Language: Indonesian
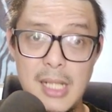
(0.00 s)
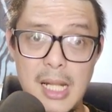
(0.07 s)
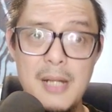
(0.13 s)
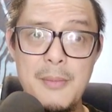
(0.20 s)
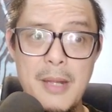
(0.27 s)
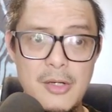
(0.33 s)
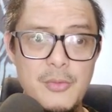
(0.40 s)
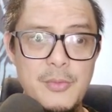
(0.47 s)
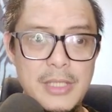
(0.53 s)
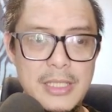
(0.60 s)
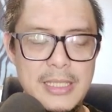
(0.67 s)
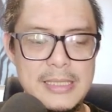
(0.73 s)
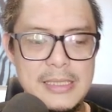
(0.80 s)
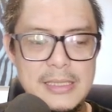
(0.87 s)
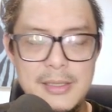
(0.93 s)
almarhum kan
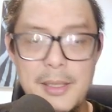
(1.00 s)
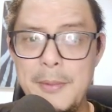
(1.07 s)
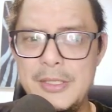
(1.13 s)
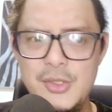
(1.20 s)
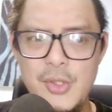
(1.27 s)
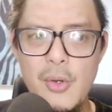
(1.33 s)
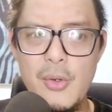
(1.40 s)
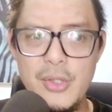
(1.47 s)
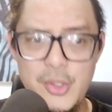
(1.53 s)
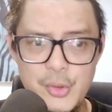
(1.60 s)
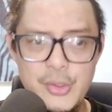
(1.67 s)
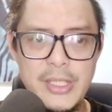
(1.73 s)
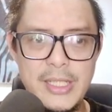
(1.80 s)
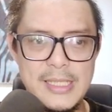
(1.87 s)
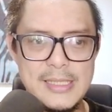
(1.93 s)
guys, ya? apa Jong
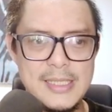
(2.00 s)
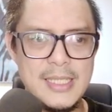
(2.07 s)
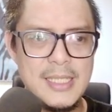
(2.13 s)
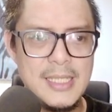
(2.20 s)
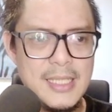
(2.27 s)
Hyun nih ya, guys ya.